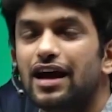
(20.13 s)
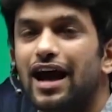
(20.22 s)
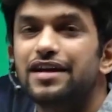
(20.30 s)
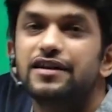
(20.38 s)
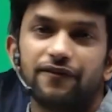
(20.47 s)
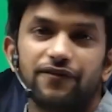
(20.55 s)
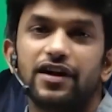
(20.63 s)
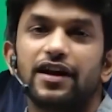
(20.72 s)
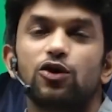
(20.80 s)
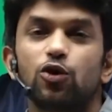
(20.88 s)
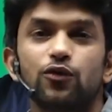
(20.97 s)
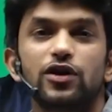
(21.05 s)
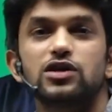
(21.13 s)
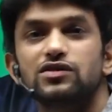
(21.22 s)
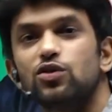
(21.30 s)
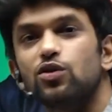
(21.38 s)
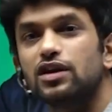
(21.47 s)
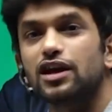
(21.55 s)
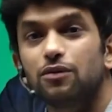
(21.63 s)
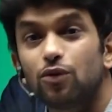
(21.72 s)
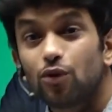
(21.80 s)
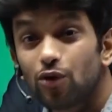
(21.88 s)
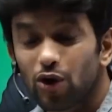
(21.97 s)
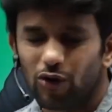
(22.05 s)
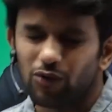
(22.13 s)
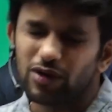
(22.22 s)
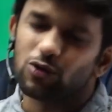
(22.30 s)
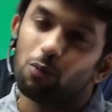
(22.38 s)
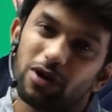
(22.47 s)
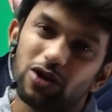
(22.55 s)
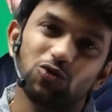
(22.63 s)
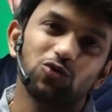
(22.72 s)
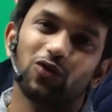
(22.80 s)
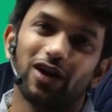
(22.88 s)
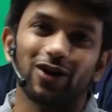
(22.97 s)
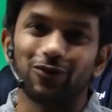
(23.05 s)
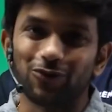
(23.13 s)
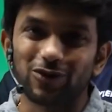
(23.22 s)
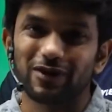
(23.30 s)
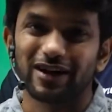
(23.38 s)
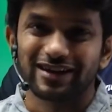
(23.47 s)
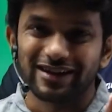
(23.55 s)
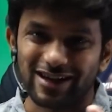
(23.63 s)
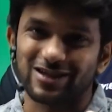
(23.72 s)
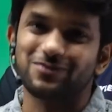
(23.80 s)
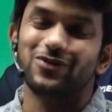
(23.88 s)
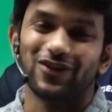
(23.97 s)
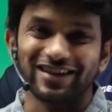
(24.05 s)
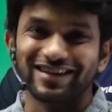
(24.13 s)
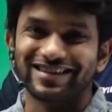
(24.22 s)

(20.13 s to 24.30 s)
அண்ட் டெஃபினட்டாக என்னோட வீடியோஸ் வந்து உங்களுக்கு நீங்கள் உங்களுக்கு ரொம்ப யூஸ்ஃபுல்லாக இருக்க போகுது பட் ட்ரஸ்ட் மீ ஆன் திஸ்